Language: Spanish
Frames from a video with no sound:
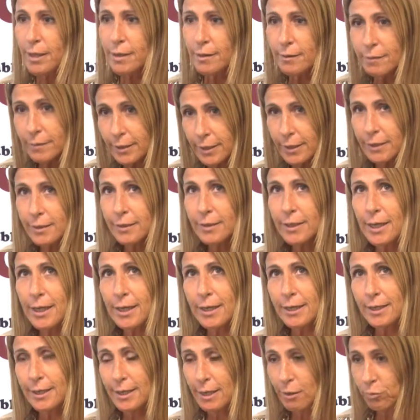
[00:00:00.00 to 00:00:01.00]
cintas
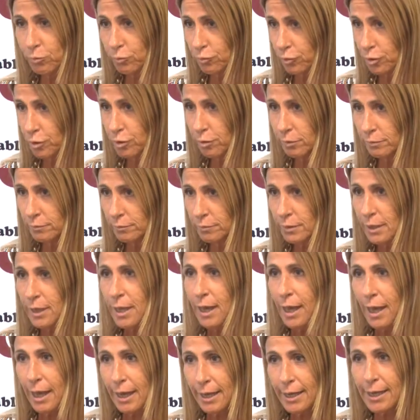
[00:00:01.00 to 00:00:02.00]
en alusión
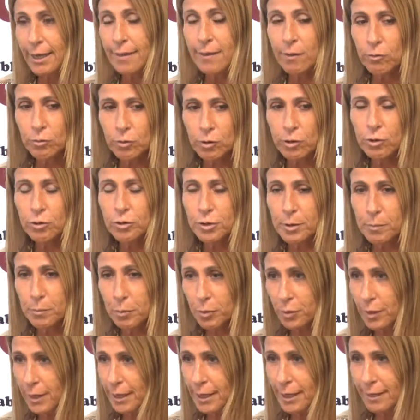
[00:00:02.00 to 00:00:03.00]
a cada uno de los
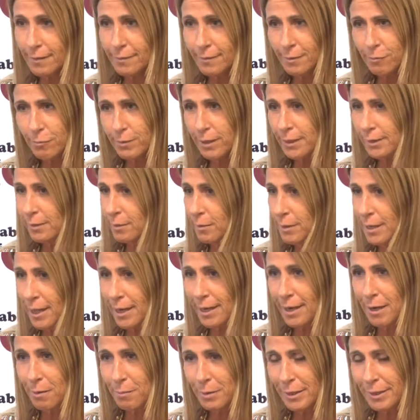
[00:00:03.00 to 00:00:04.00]
tipos de cáncer, una actividad
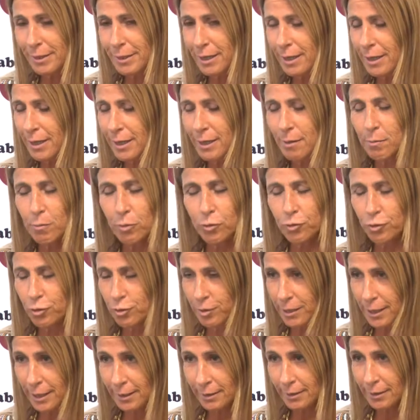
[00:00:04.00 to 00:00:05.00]
realmente
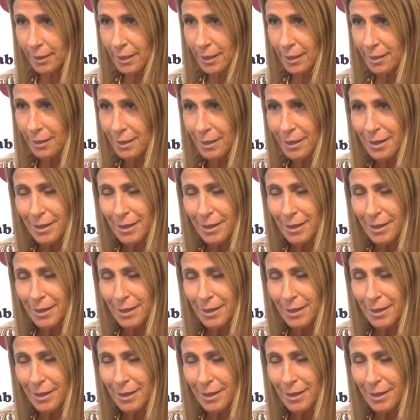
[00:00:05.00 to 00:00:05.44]
emocionante